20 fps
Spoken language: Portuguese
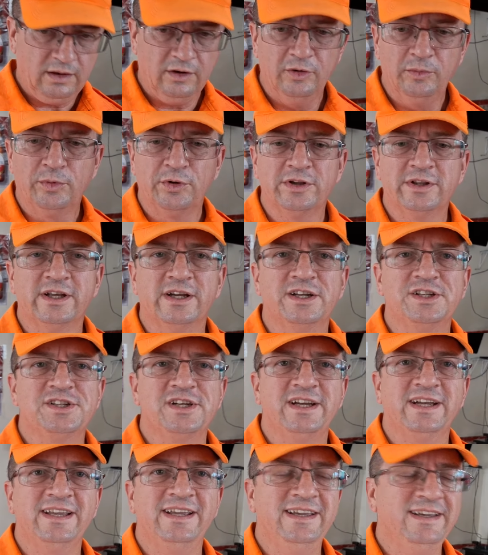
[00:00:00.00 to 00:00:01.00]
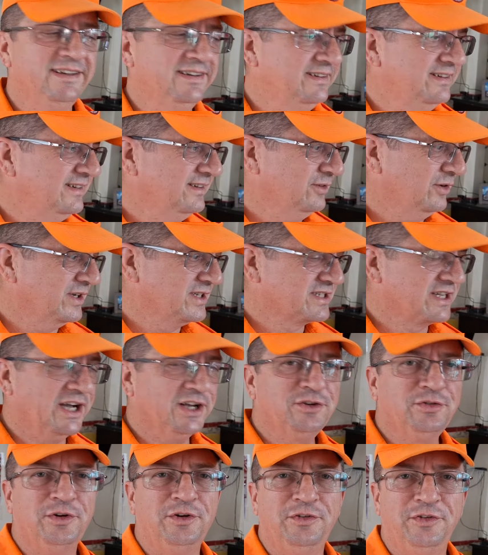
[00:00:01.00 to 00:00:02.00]
É, o importante é que o
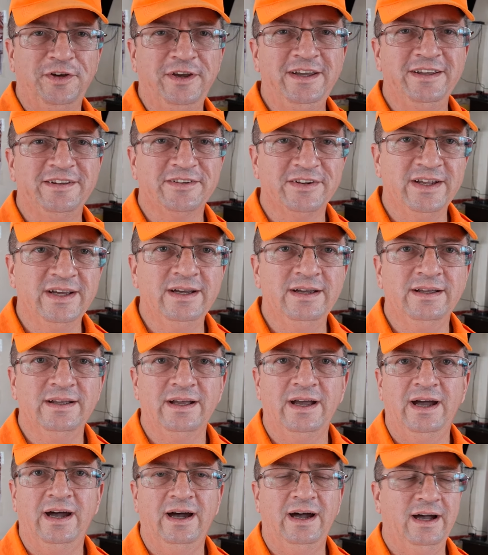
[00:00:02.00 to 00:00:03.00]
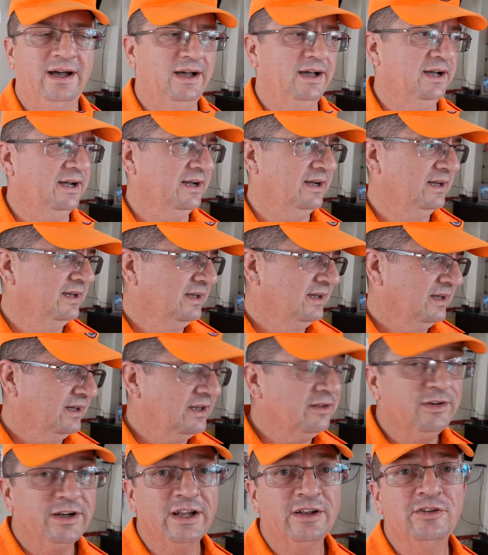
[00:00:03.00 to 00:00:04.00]
resgate foi feito, né? A...
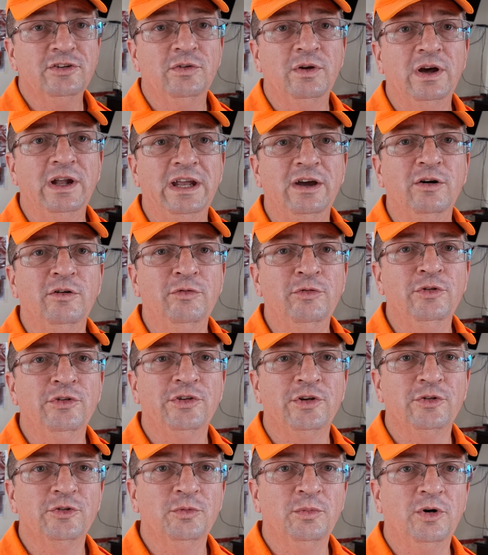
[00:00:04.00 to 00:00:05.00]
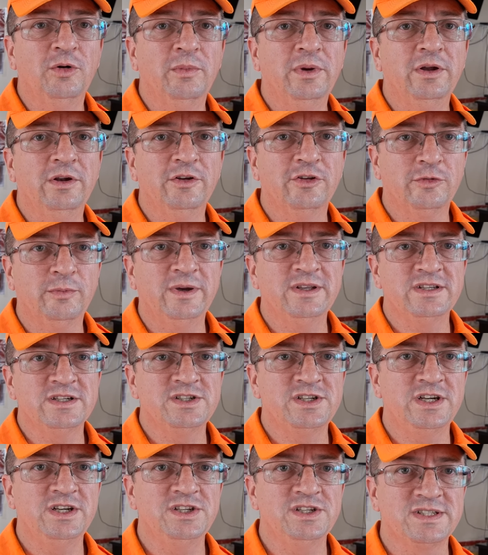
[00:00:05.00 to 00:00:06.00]
na verdade não é nenhuma função do bombeiro isso, mas a
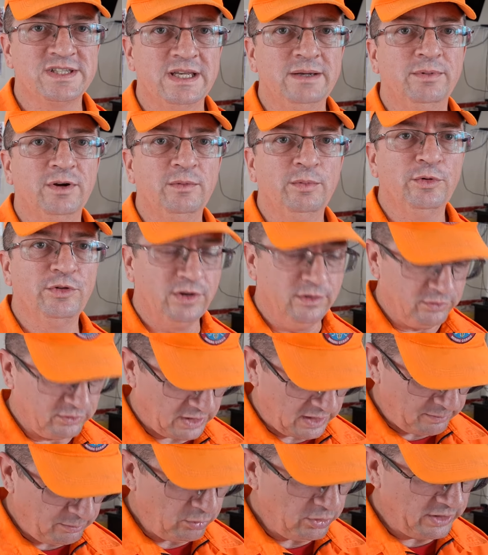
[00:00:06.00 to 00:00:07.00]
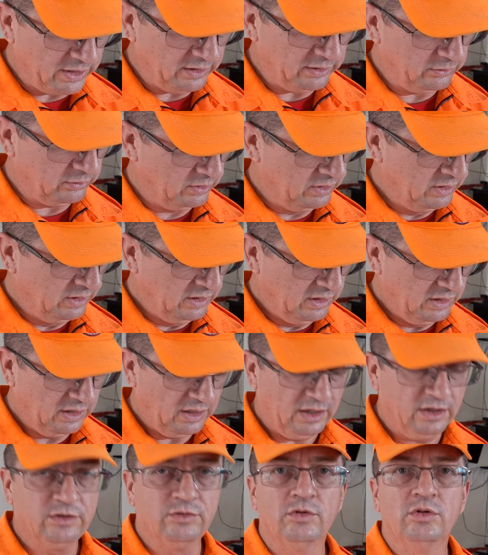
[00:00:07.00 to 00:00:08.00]
gente sempre que possível está apoiando
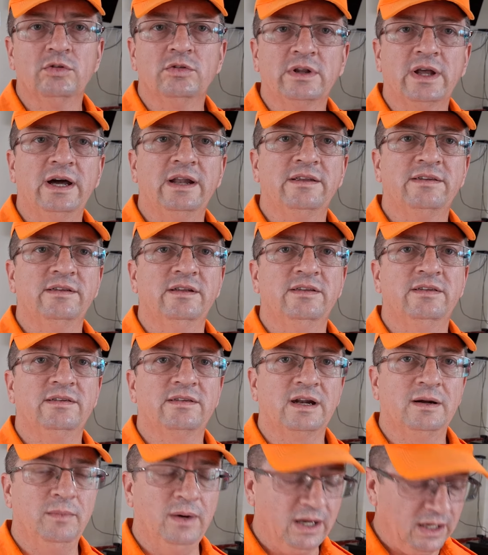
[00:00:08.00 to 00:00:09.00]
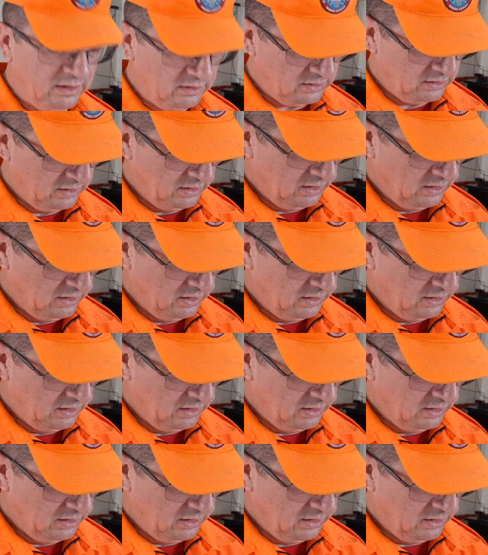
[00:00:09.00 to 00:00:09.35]
as voluntárias nesse trabalho